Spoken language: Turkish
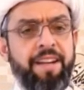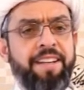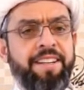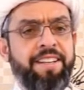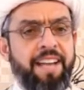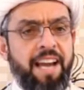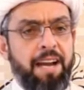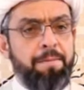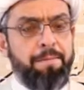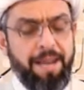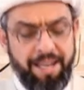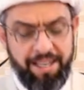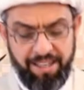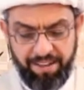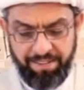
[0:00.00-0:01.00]

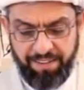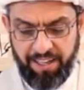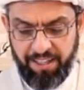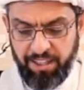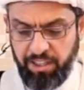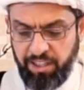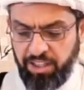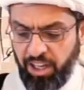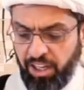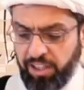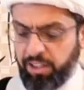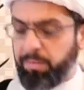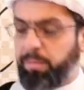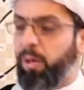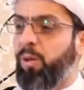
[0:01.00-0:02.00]
Yemen ve
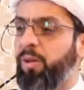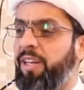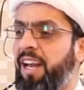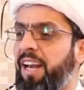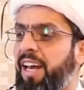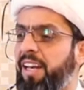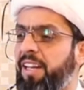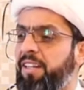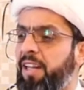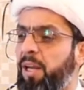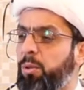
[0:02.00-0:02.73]
Hicaz bölgelerinde